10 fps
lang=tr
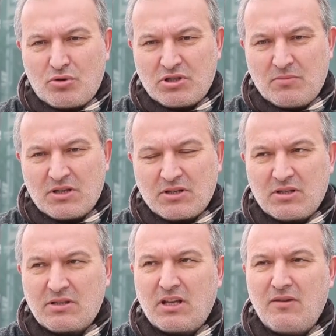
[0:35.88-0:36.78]
hızlı
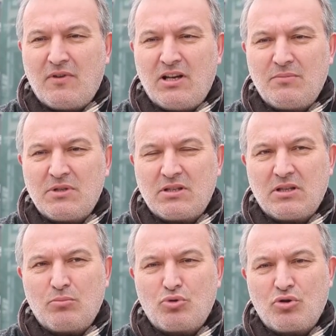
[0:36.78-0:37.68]
başladı. Sayın Valimiz
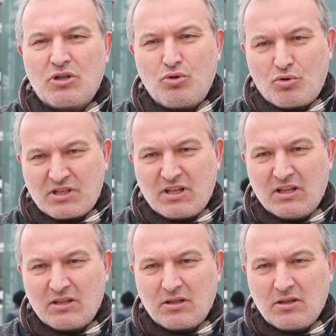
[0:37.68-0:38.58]
e, bu süreci çok
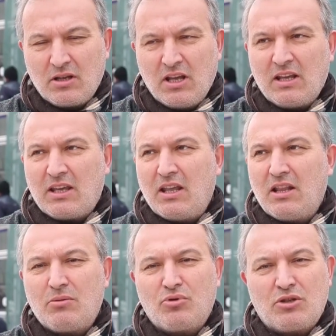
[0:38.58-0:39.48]
hızlandırdı.
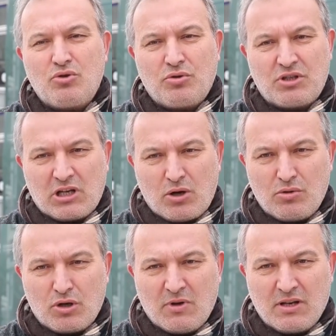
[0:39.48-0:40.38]
Kendine buradan çok teşekkür
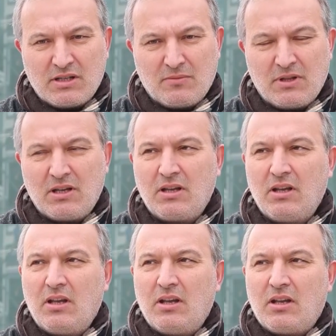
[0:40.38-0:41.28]
ederim aynı zamanda.
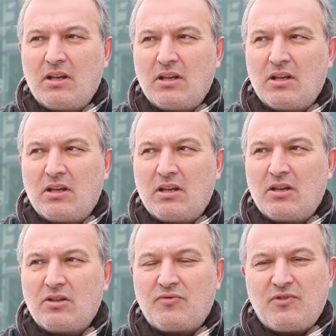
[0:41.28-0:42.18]
E,
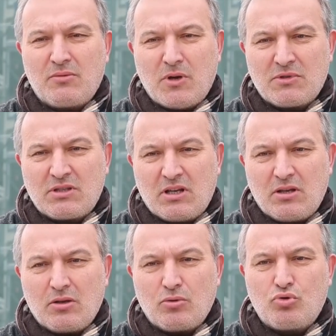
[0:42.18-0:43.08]
firmamız da
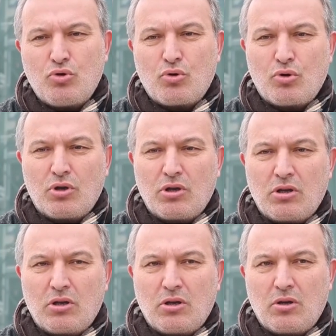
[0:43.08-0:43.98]
çok
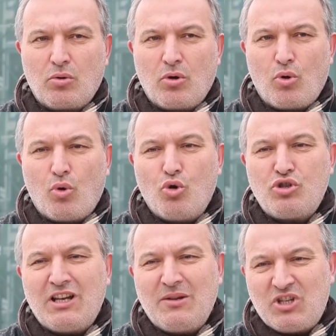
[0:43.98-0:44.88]
e, özenli bir